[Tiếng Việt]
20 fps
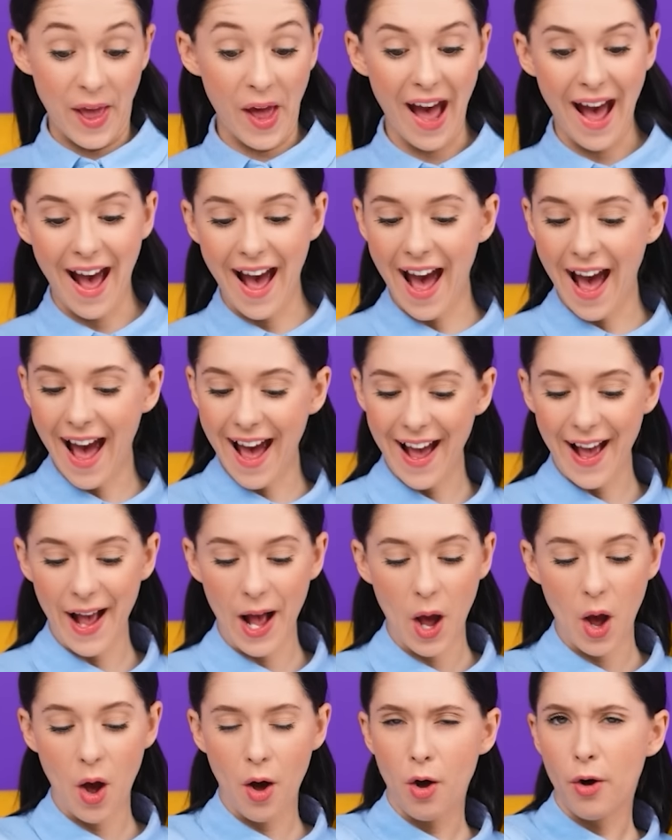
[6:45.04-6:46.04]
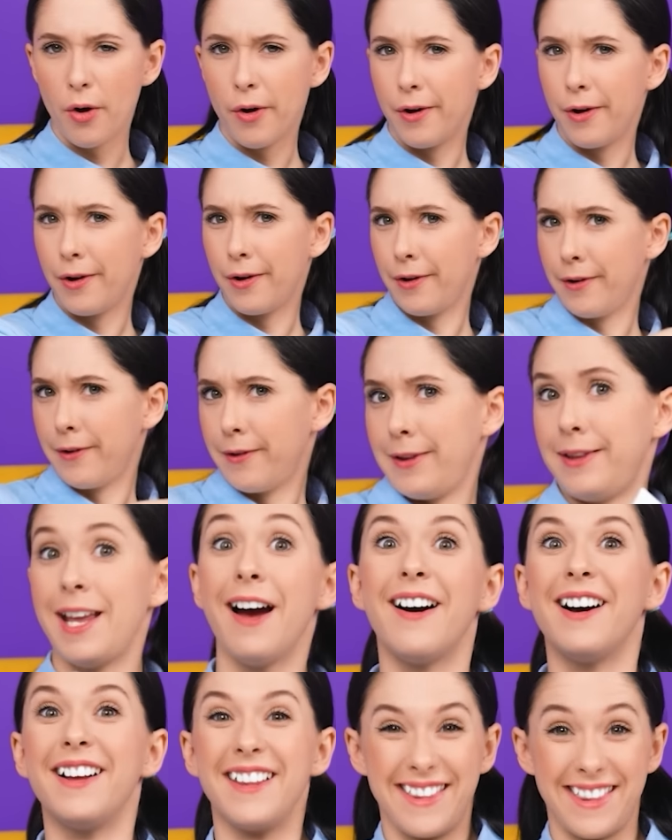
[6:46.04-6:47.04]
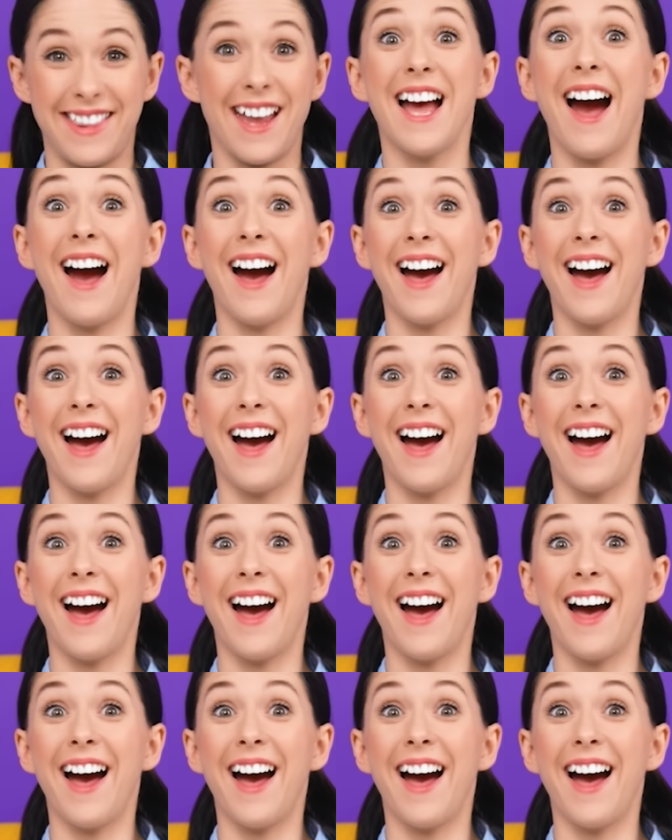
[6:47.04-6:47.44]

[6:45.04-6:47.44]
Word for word: á, mình muốn ăn dưa hấu